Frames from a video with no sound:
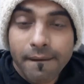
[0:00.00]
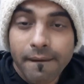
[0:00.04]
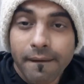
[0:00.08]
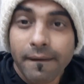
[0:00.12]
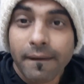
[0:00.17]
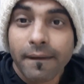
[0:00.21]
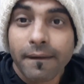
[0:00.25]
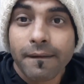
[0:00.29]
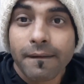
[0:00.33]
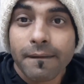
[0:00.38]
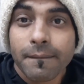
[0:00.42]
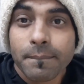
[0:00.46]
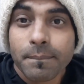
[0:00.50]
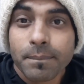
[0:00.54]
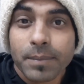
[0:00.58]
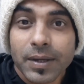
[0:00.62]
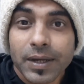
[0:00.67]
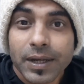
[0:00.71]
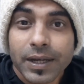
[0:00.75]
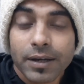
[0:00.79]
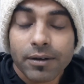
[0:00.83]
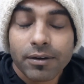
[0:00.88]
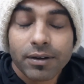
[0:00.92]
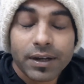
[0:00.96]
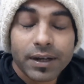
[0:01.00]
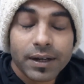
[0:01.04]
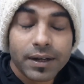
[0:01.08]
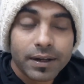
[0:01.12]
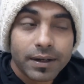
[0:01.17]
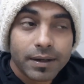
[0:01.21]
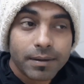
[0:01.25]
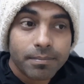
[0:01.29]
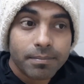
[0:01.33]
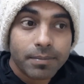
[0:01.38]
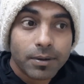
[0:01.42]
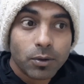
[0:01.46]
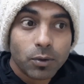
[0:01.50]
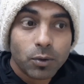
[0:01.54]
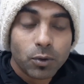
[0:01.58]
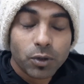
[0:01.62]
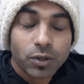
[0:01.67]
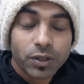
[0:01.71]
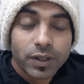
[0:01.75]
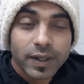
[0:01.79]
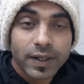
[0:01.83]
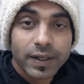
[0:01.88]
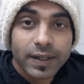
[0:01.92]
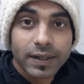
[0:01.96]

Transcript: एक कप पी के और एक कप बहू को दे